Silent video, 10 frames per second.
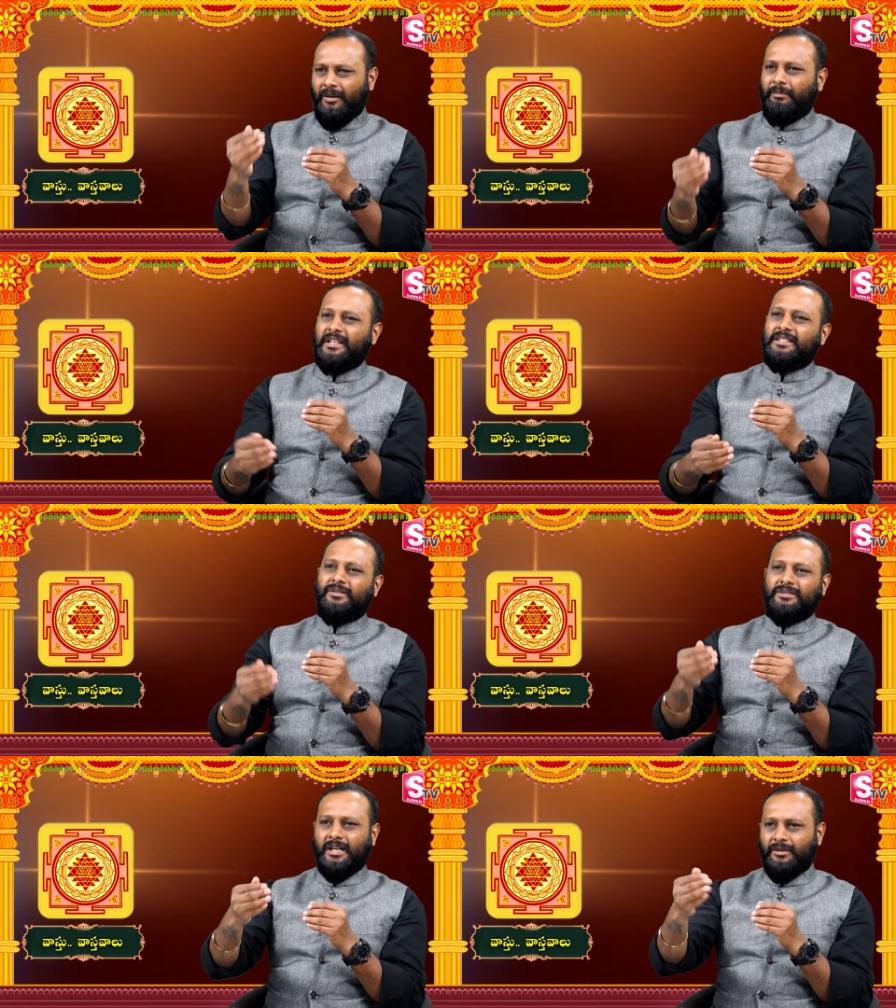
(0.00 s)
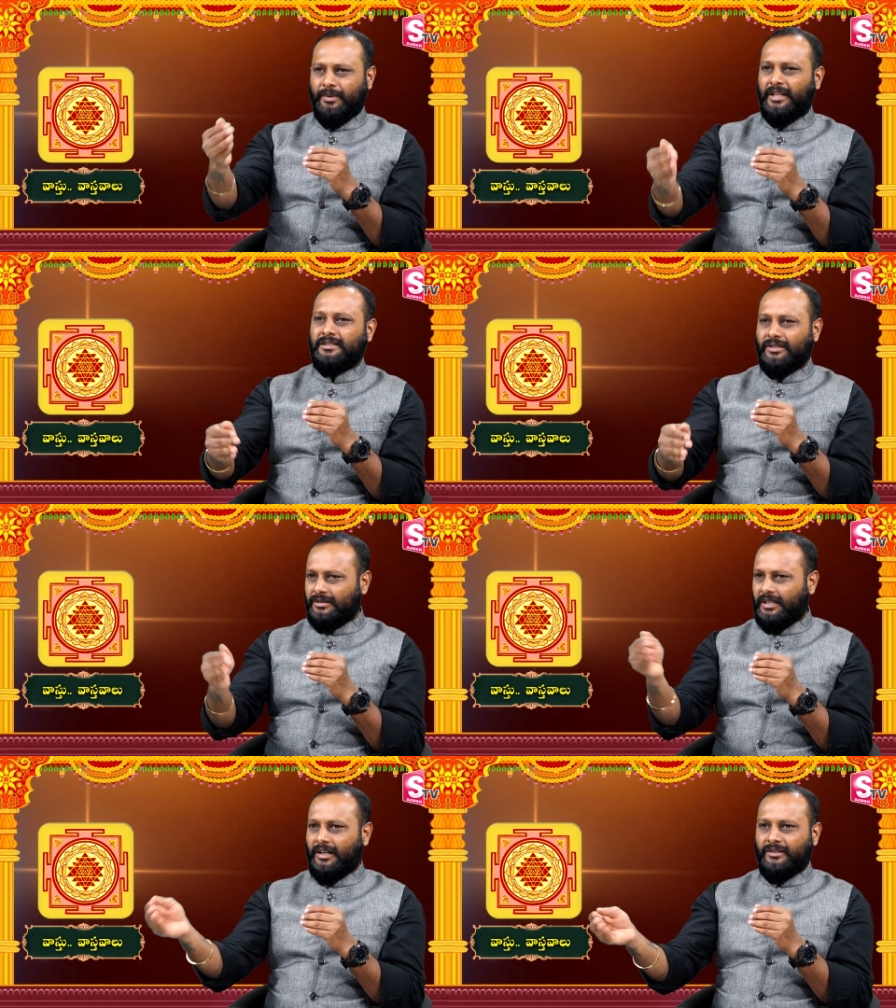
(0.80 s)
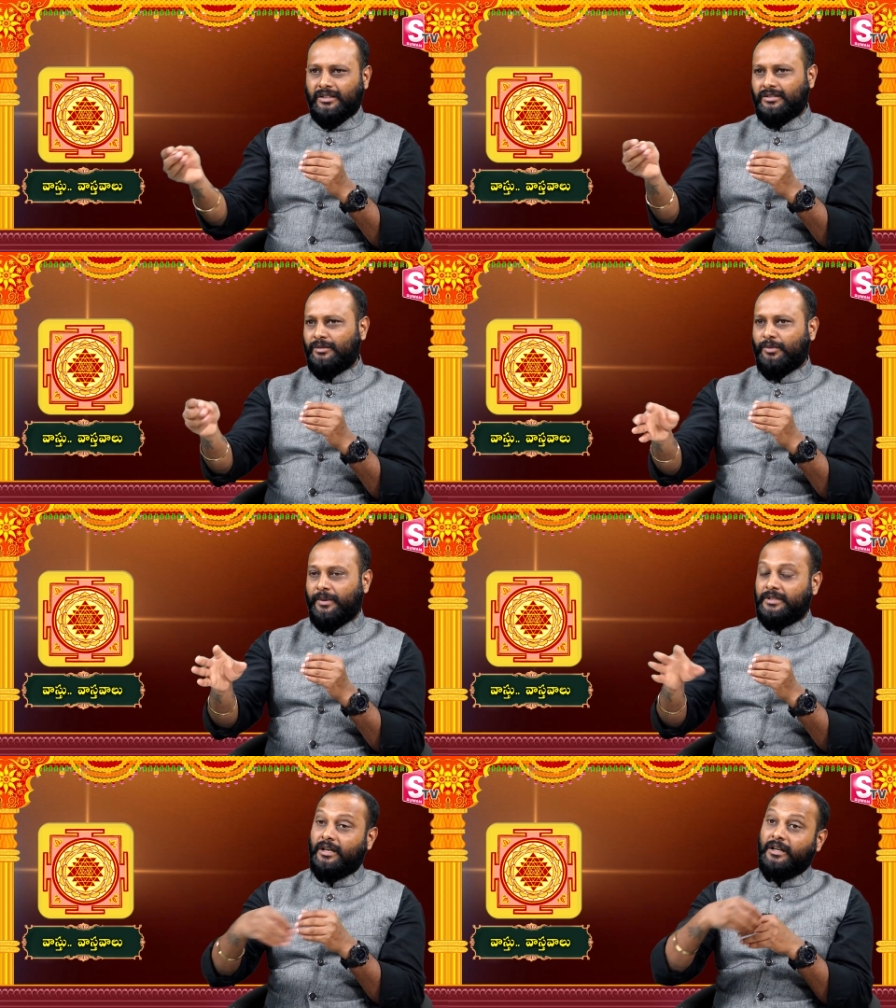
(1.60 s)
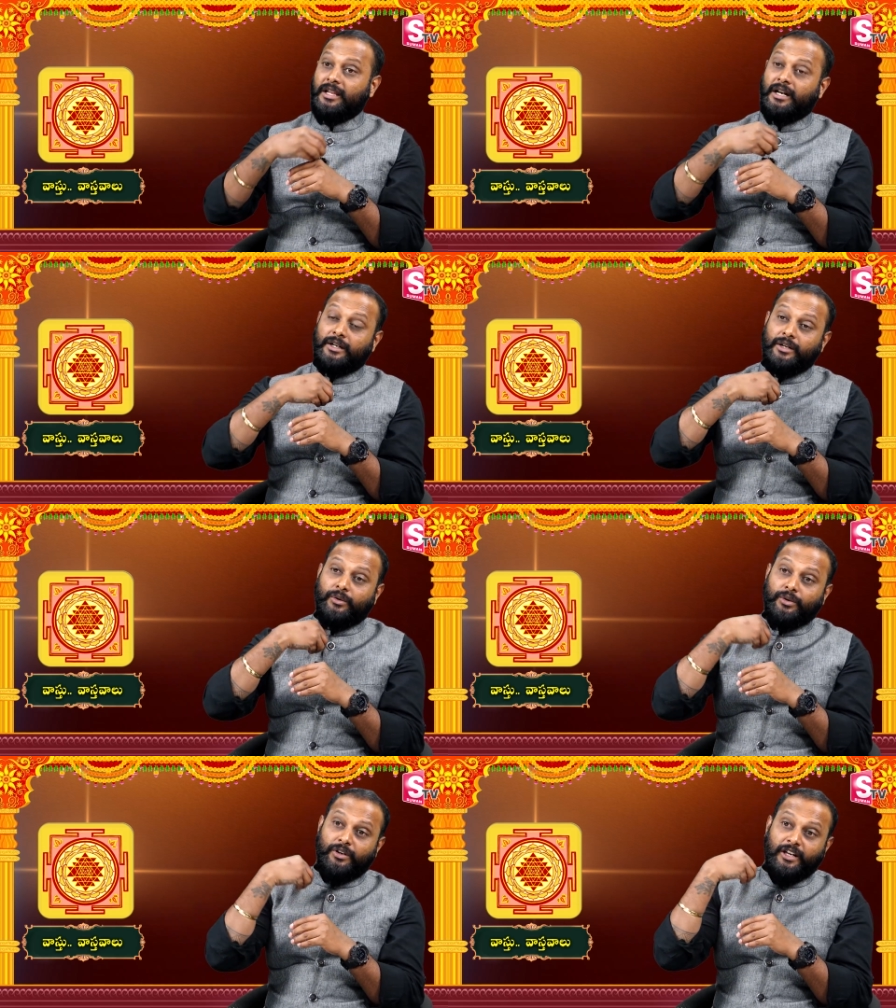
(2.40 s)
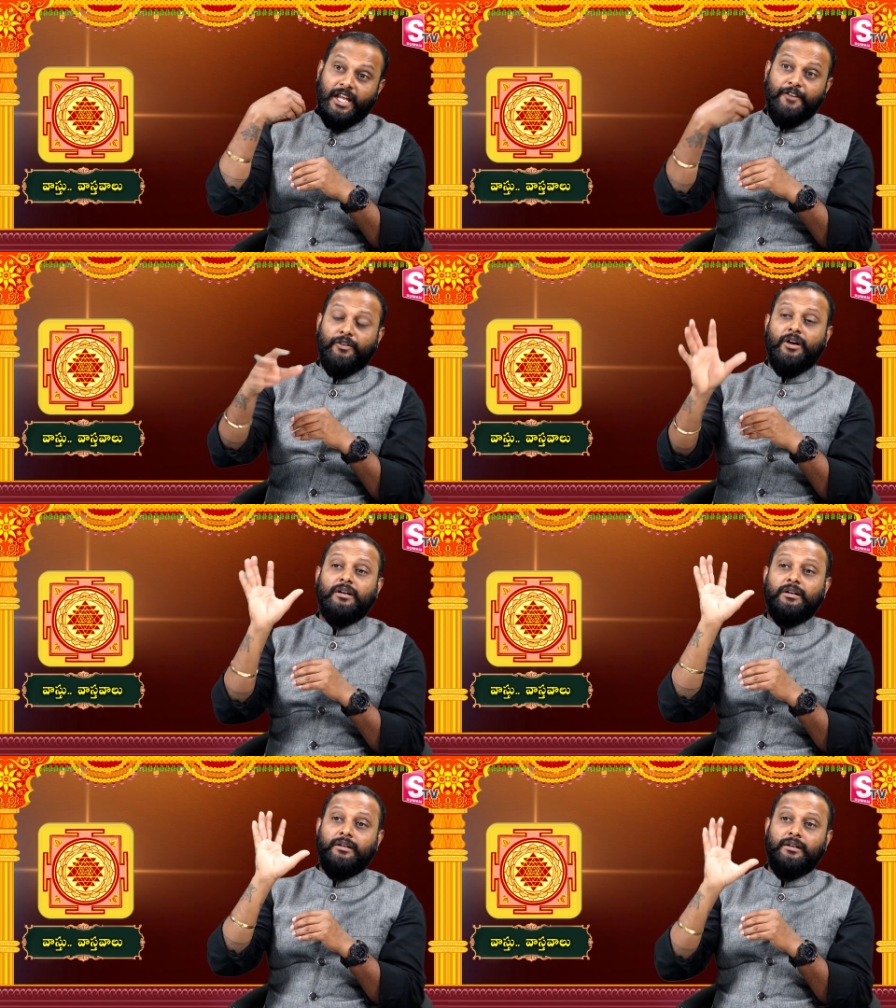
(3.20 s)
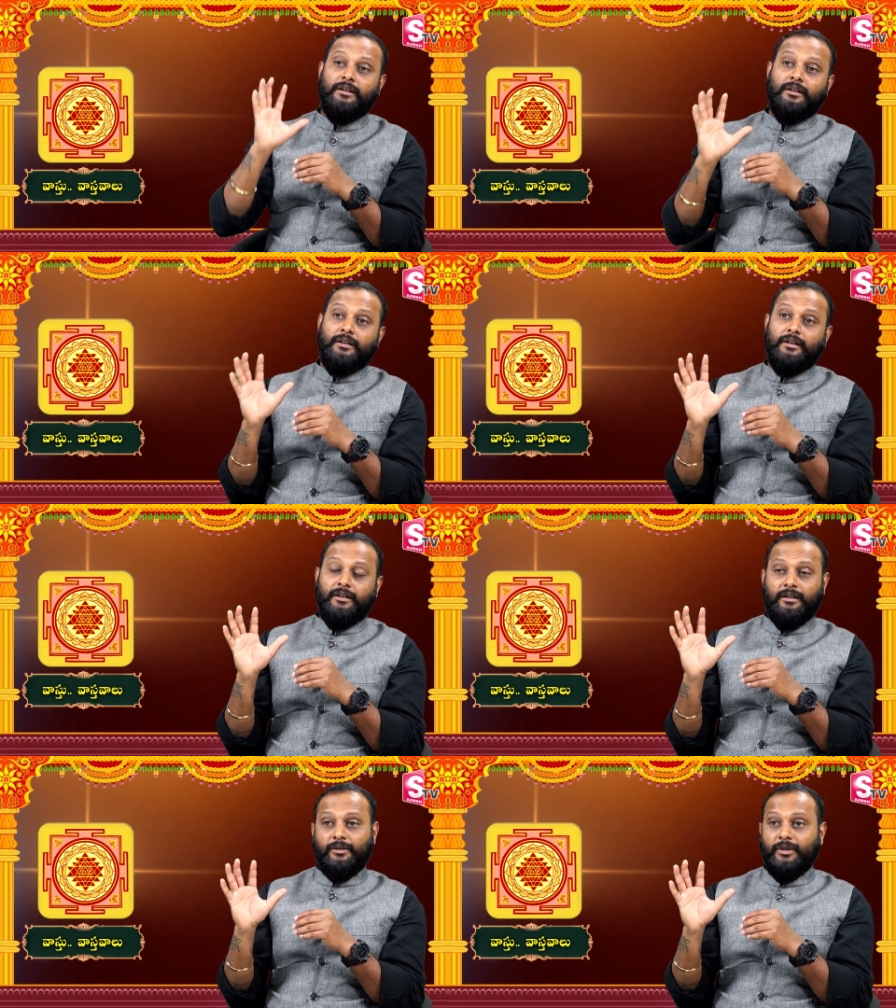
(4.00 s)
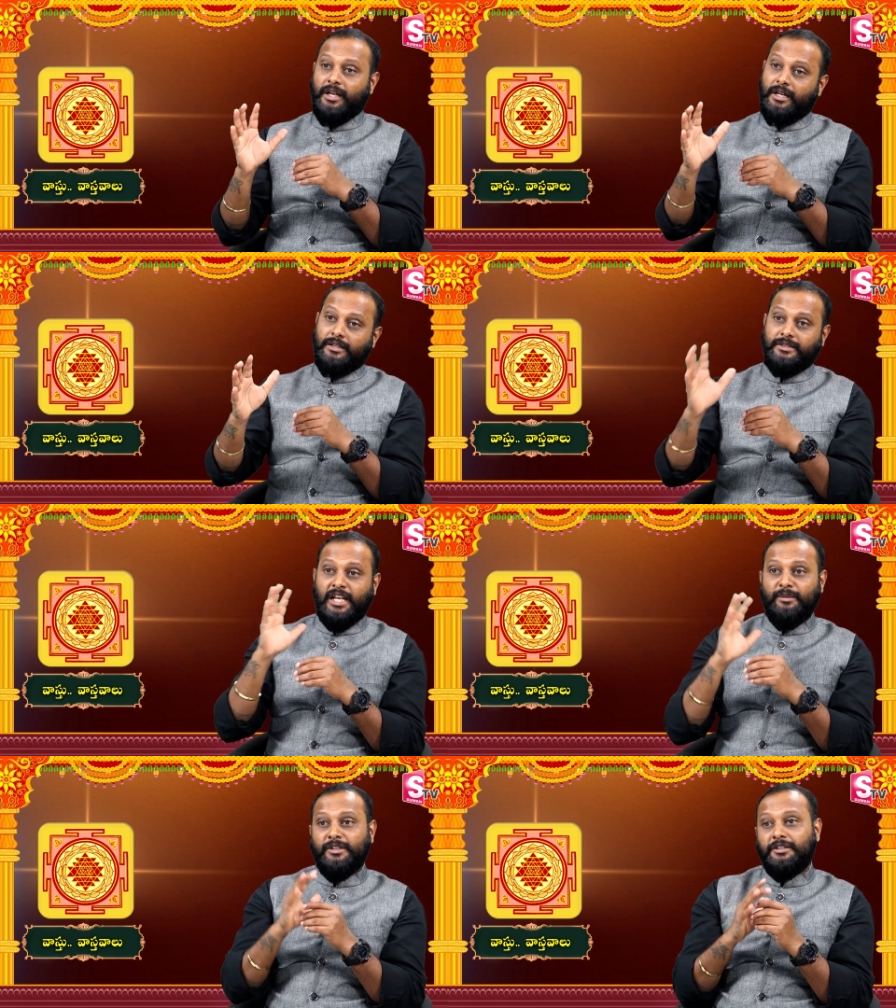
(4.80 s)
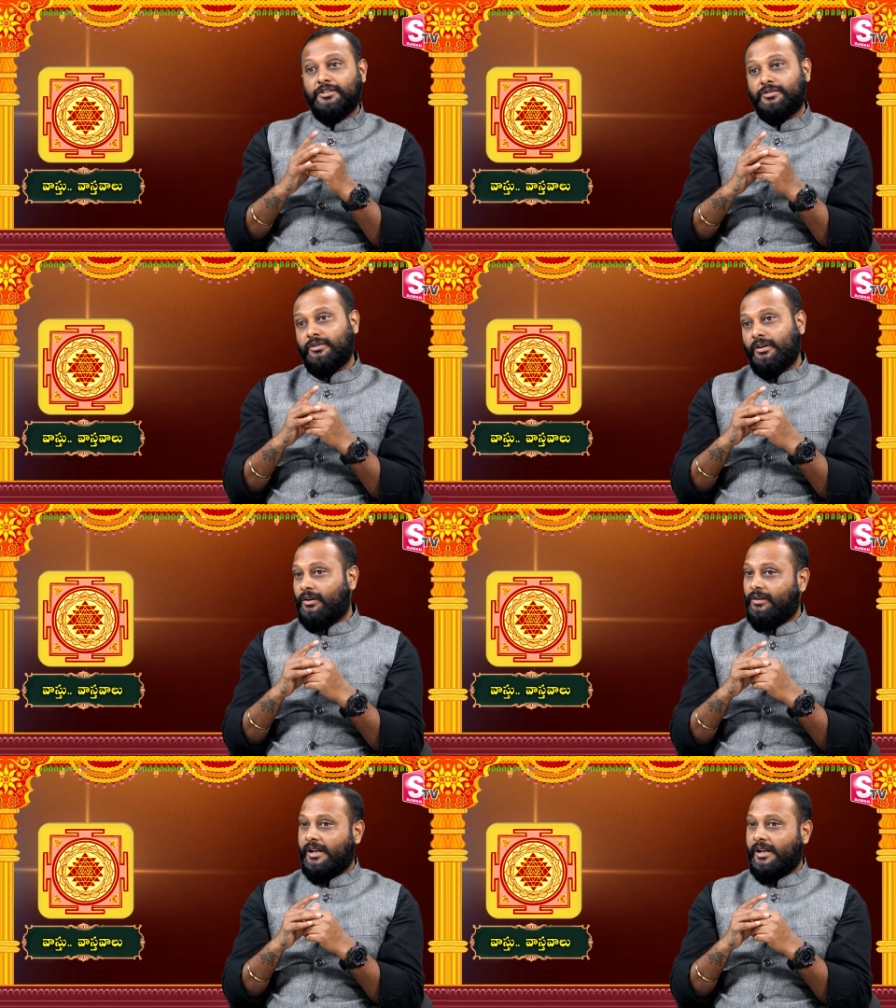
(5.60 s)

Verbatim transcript: పది సంవత్సరాలు పదిహేను సంవత్సరాలు ఇరవై సంవత్సరాలు ముప్పై సంవత్సరాలు లేదంటే కొన్ని కొన్ని లైఫ్ లాంగ్ కూడా చాలామంది తీసుకునే వాళ్ళు కూడా